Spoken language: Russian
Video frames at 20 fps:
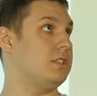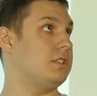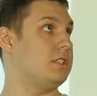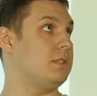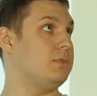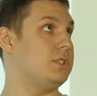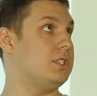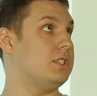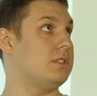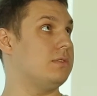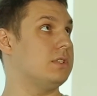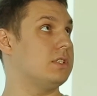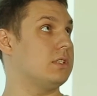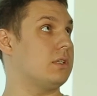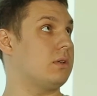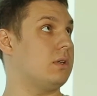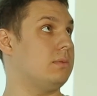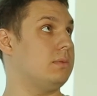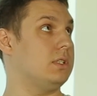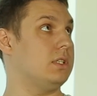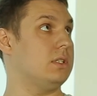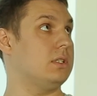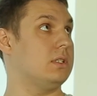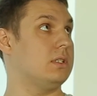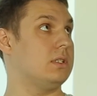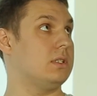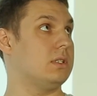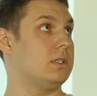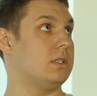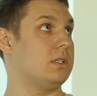С TeamCity вы знакомы, нет?
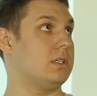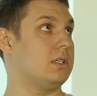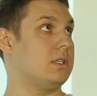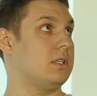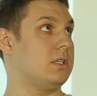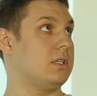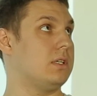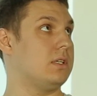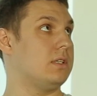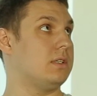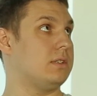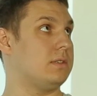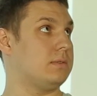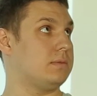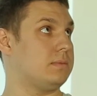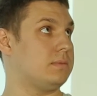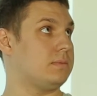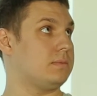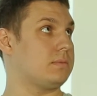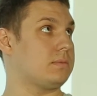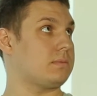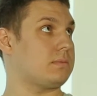Да, но ну, TeamCity